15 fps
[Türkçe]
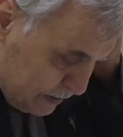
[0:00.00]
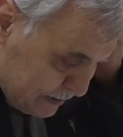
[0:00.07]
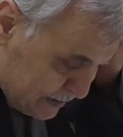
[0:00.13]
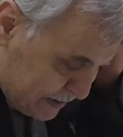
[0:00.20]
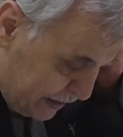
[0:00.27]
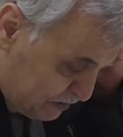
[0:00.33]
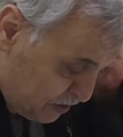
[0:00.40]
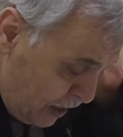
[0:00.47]

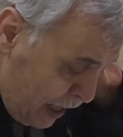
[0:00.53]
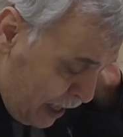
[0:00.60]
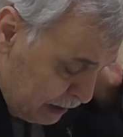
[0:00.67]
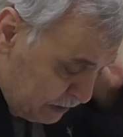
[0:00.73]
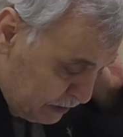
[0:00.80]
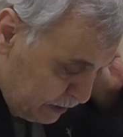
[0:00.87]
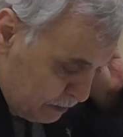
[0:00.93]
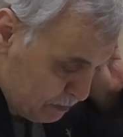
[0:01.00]
Satın
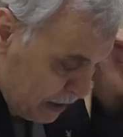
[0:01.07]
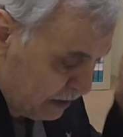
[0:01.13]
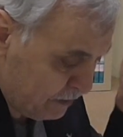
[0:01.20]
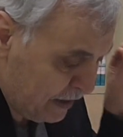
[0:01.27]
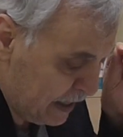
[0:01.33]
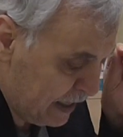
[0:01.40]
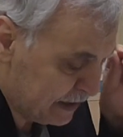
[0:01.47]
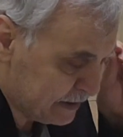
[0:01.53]
aldığı
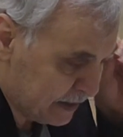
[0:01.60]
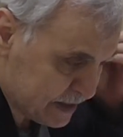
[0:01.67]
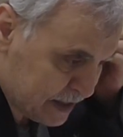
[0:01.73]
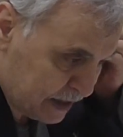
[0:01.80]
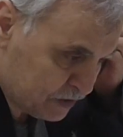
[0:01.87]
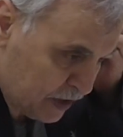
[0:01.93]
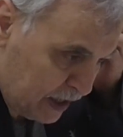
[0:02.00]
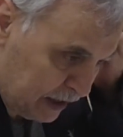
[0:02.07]
meyvelerde,
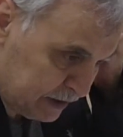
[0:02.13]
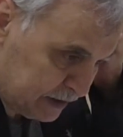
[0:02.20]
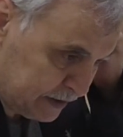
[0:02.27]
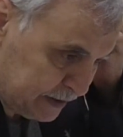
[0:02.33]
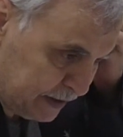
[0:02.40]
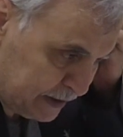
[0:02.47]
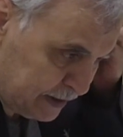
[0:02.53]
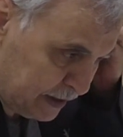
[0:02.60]
satın
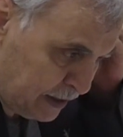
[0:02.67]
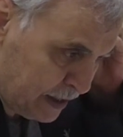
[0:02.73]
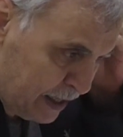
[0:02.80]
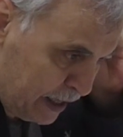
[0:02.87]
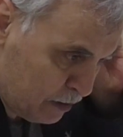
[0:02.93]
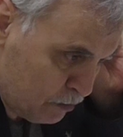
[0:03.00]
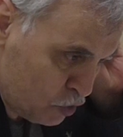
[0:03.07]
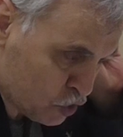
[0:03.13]
aldığı dediği
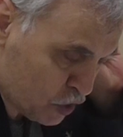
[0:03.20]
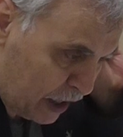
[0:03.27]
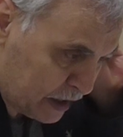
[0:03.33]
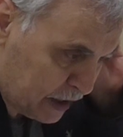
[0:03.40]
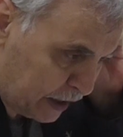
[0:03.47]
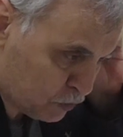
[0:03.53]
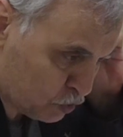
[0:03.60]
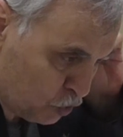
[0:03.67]
yani
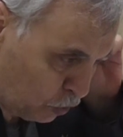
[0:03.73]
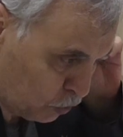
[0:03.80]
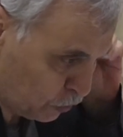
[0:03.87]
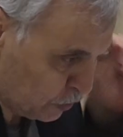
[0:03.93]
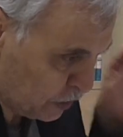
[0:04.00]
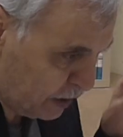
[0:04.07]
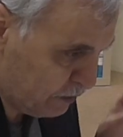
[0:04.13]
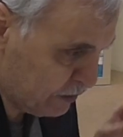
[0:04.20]
müsakat
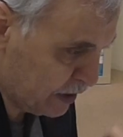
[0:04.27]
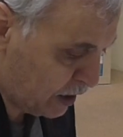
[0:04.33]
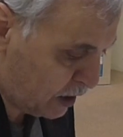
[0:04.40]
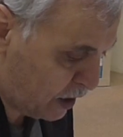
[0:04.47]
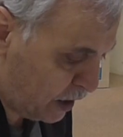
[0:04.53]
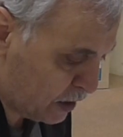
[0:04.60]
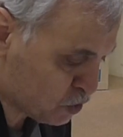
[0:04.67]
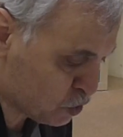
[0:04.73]
yoluyla veya
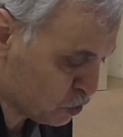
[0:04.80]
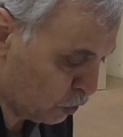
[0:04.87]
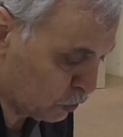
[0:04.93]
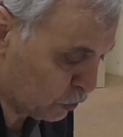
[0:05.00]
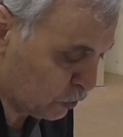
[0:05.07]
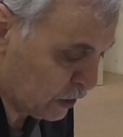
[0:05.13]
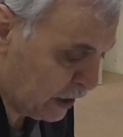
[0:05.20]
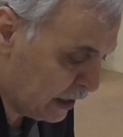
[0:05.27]
kars
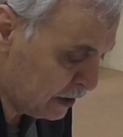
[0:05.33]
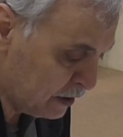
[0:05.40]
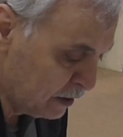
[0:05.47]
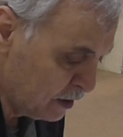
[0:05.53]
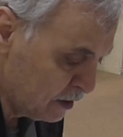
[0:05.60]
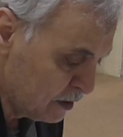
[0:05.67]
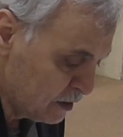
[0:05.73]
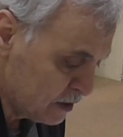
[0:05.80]
yoluyla
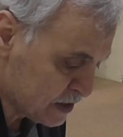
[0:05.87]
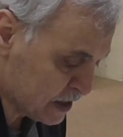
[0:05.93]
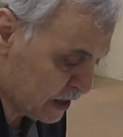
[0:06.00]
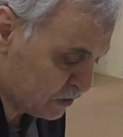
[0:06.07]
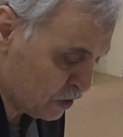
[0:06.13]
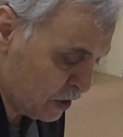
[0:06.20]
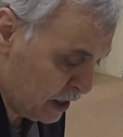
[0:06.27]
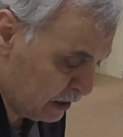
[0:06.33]

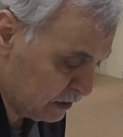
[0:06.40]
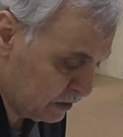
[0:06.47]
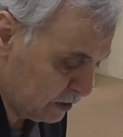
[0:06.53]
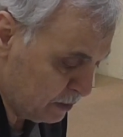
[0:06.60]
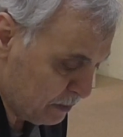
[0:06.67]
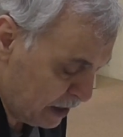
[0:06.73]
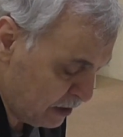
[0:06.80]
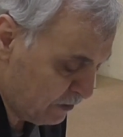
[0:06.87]
satın
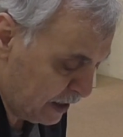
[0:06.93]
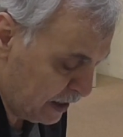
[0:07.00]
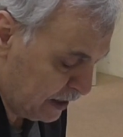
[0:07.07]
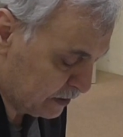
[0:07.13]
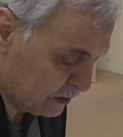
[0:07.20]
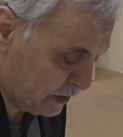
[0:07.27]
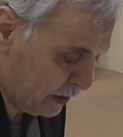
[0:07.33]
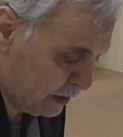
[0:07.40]
aldığı
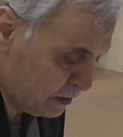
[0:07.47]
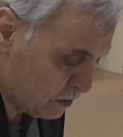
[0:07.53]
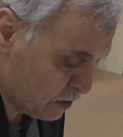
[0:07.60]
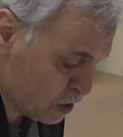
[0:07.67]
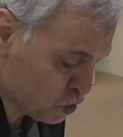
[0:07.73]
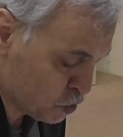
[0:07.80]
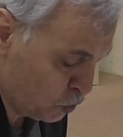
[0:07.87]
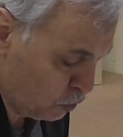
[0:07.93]
meyvelerde
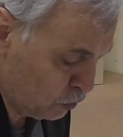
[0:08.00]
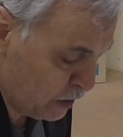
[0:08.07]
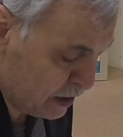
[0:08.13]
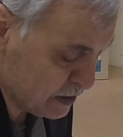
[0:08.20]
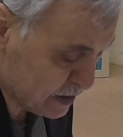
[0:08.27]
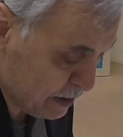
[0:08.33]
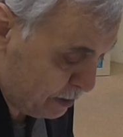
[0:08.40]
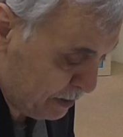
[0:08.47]

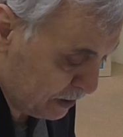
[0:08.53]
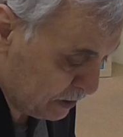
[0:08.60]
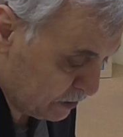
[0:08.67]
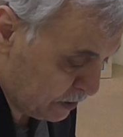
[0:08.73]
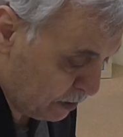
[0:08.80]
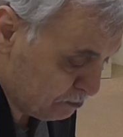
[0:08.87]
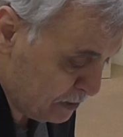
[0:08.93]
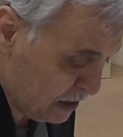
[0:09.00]
Resulullah'ın
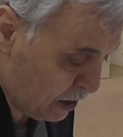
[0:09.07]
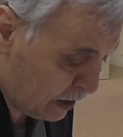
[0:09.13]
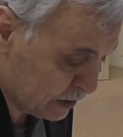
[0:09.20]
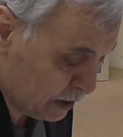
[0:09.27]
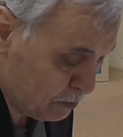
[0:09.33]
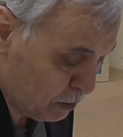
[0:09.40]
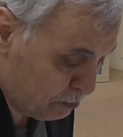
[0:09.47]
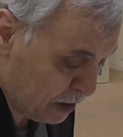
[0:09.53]
zamanında bir
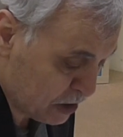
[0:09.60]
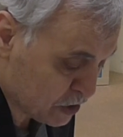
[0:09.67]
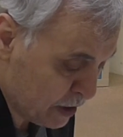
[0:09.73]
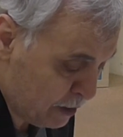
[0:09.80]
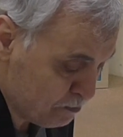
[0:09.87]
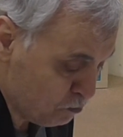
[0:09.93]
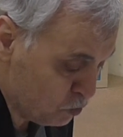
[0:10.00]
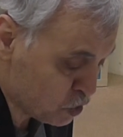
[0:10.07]
adamın
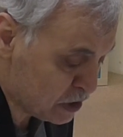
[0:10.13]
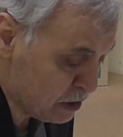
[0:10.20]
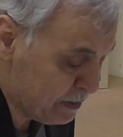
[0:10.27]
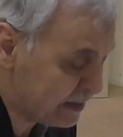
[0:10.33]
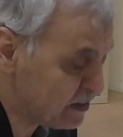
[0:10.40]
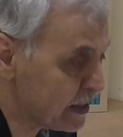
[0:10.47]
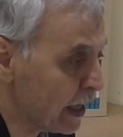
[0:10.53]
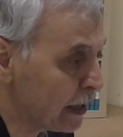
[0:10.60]
başına
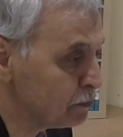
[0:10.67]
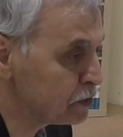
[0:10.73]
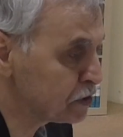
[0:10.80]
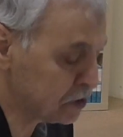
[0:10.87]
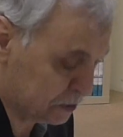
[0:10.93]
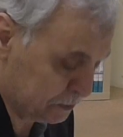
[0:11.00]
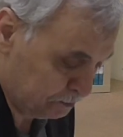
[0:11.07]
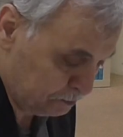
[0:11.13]
musibet
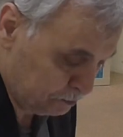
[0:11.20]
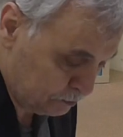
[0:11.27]
gelmiş.